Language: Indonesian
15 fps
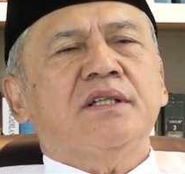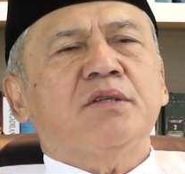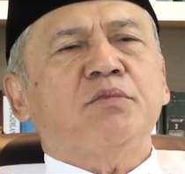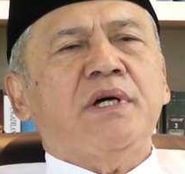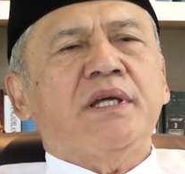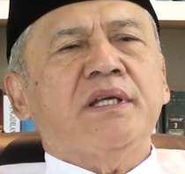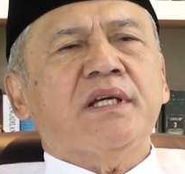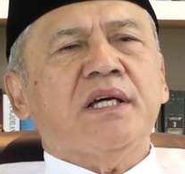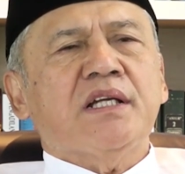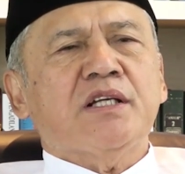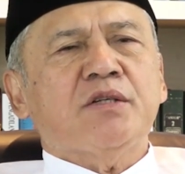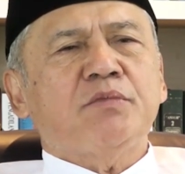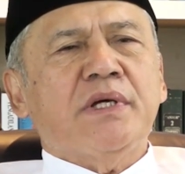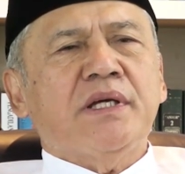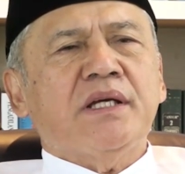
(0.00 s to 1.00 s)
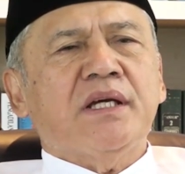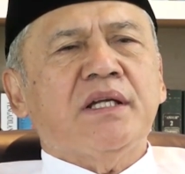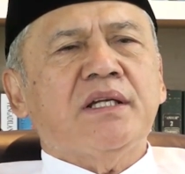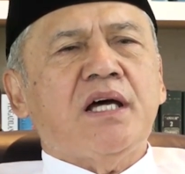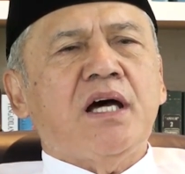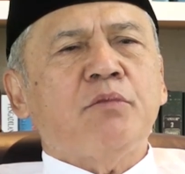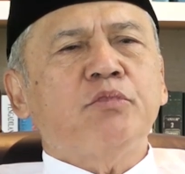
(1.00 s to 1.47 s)

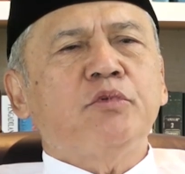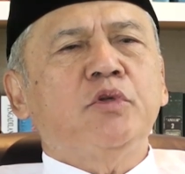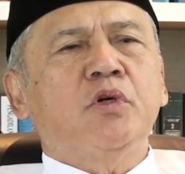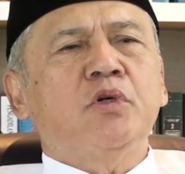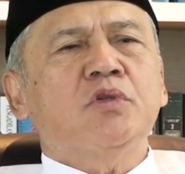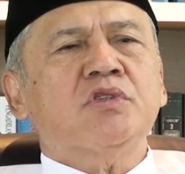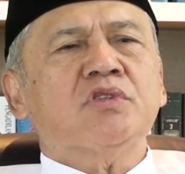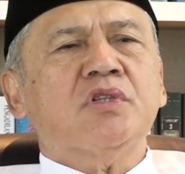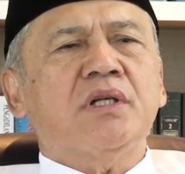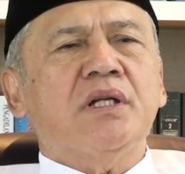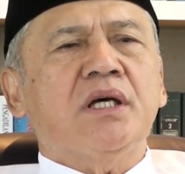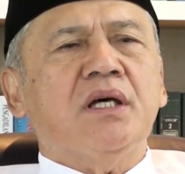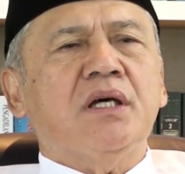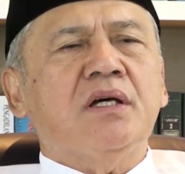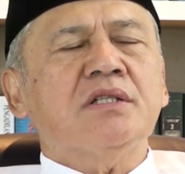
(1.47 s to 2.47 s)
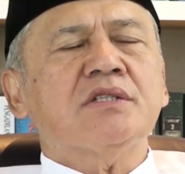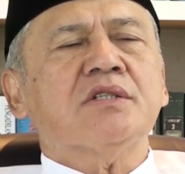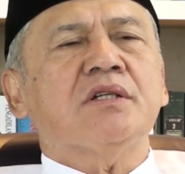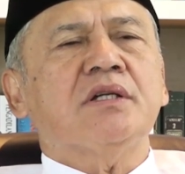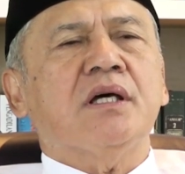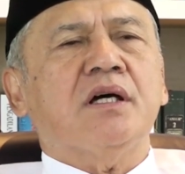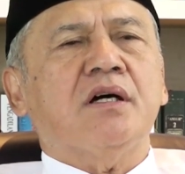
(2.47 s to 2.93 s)
Kebaikan-kebaikan abdulus sadaqah
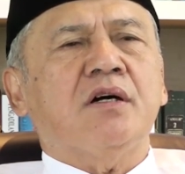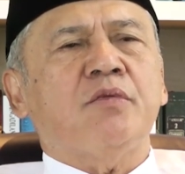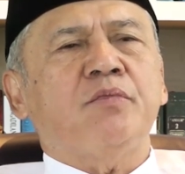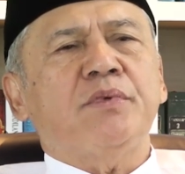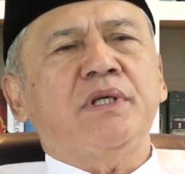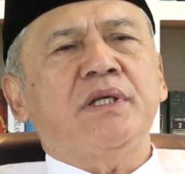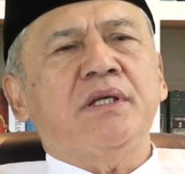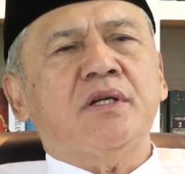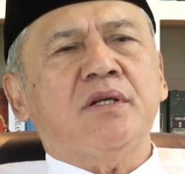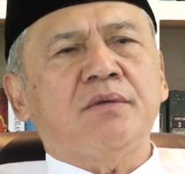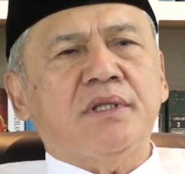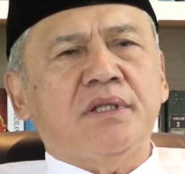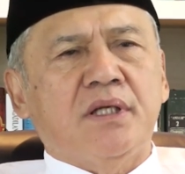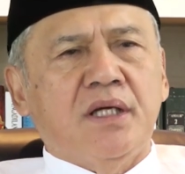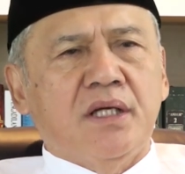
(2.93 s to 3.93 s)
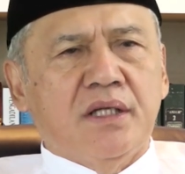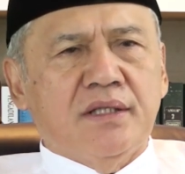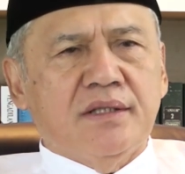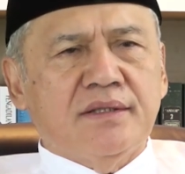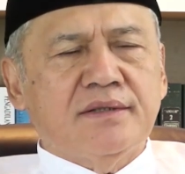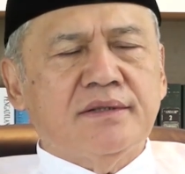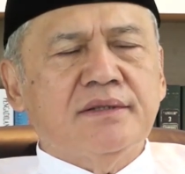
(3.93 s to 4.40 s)
sadaqah fi
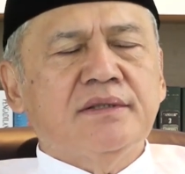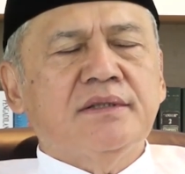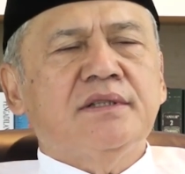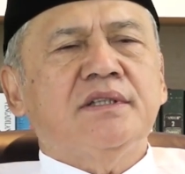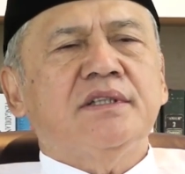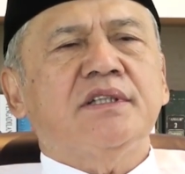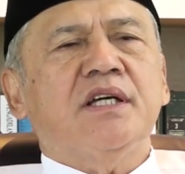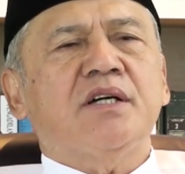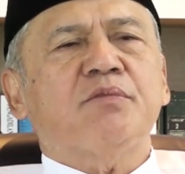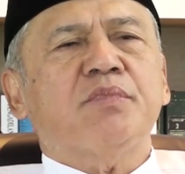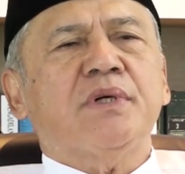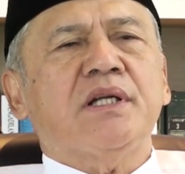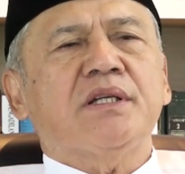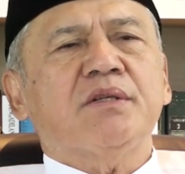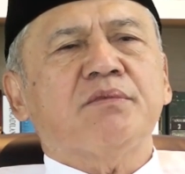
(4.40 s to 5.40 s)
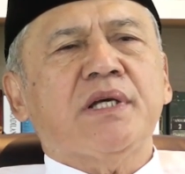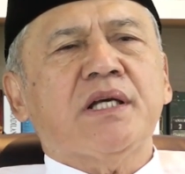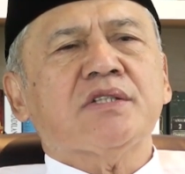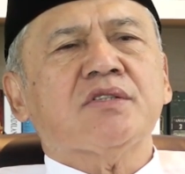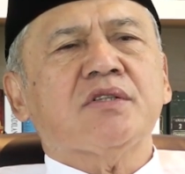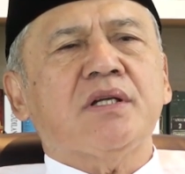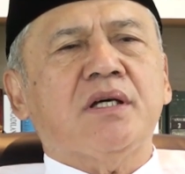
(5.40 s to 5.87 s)
Ramadan. Yang paling baik
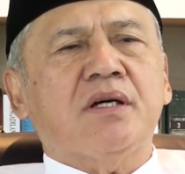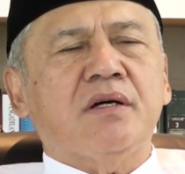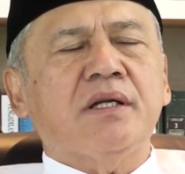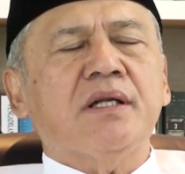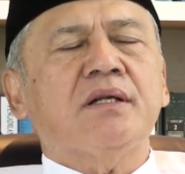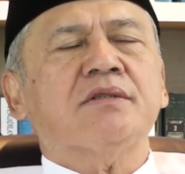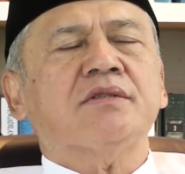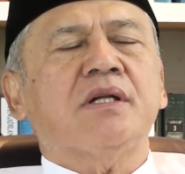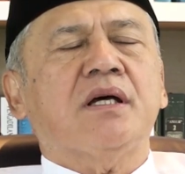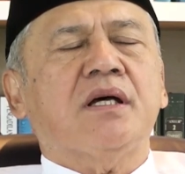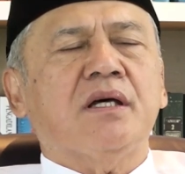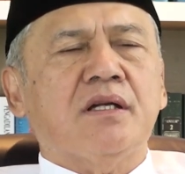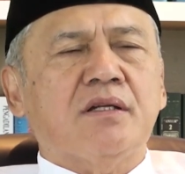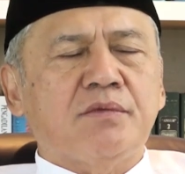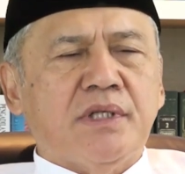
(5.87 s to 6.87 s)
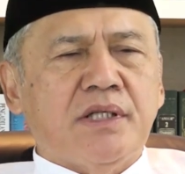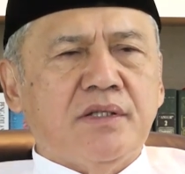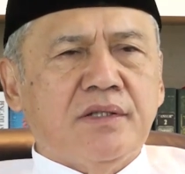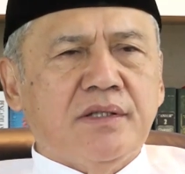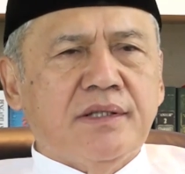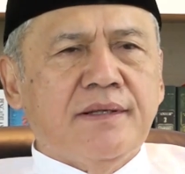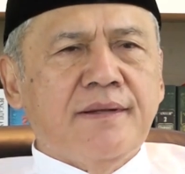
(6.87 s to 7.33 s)
sedekah adalah sedekah
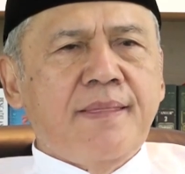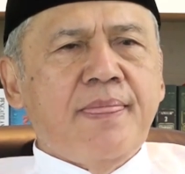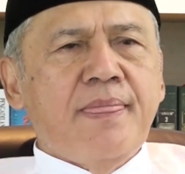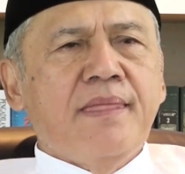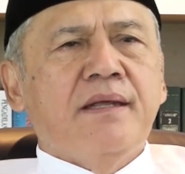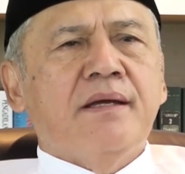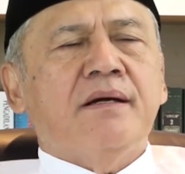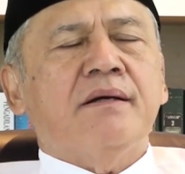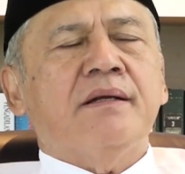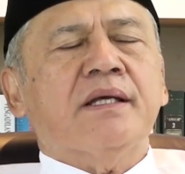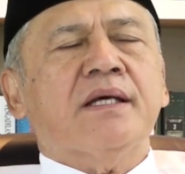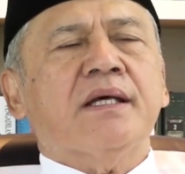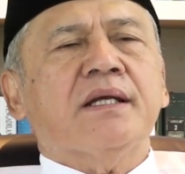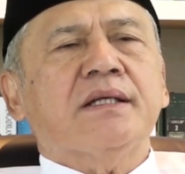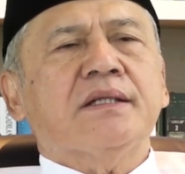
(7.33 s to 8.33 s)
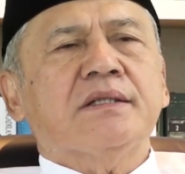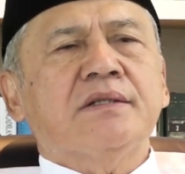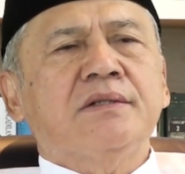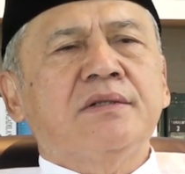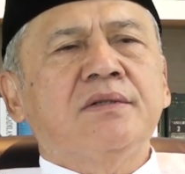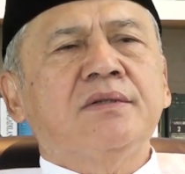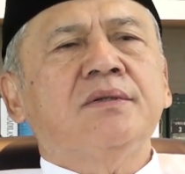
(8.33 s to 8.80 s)
Ramadan. Oleh karena
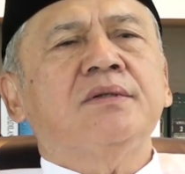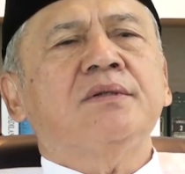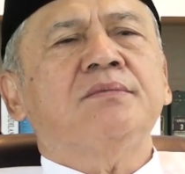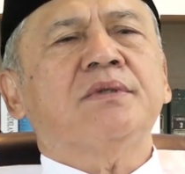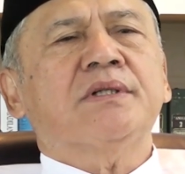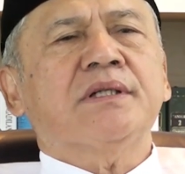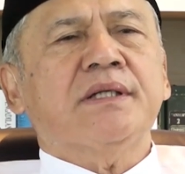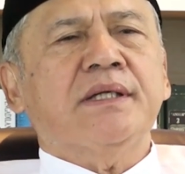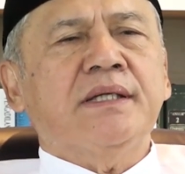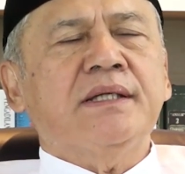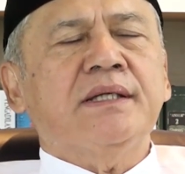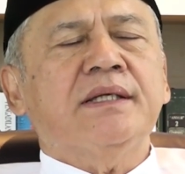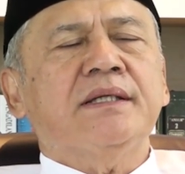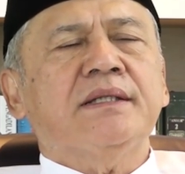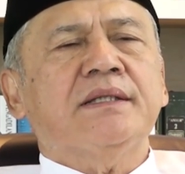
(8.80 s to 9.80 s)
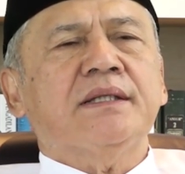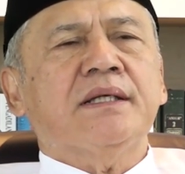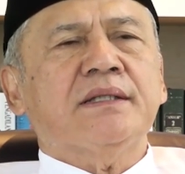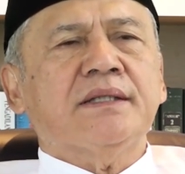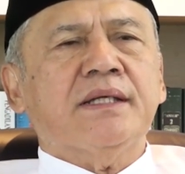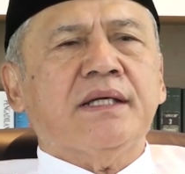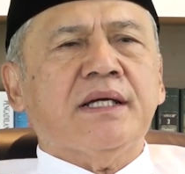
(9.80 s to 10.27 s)
itu, mungkin
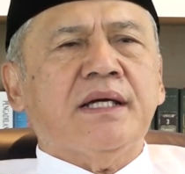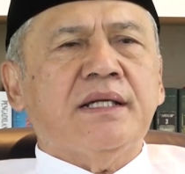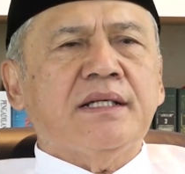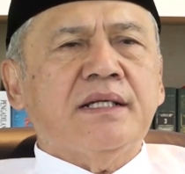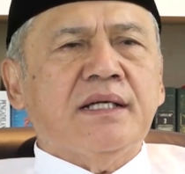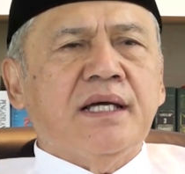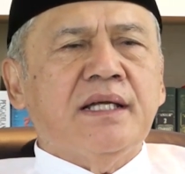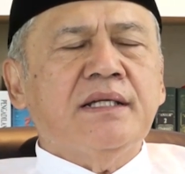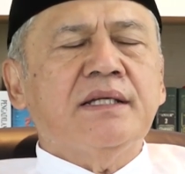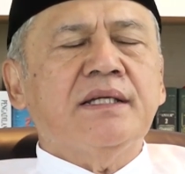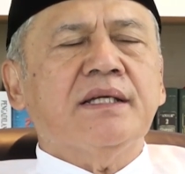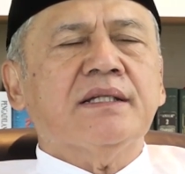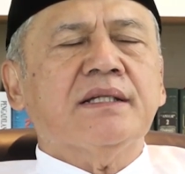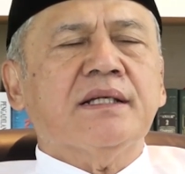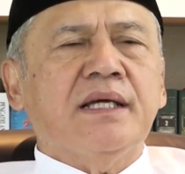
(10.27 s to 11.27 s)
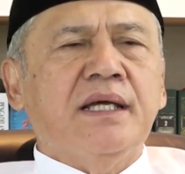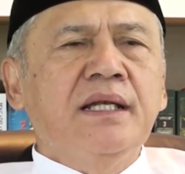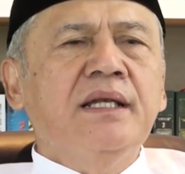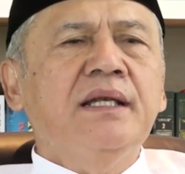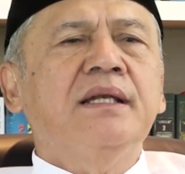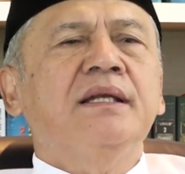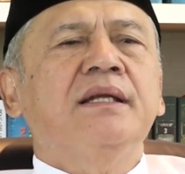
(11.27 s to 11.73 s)
kita tekadkan, niatkan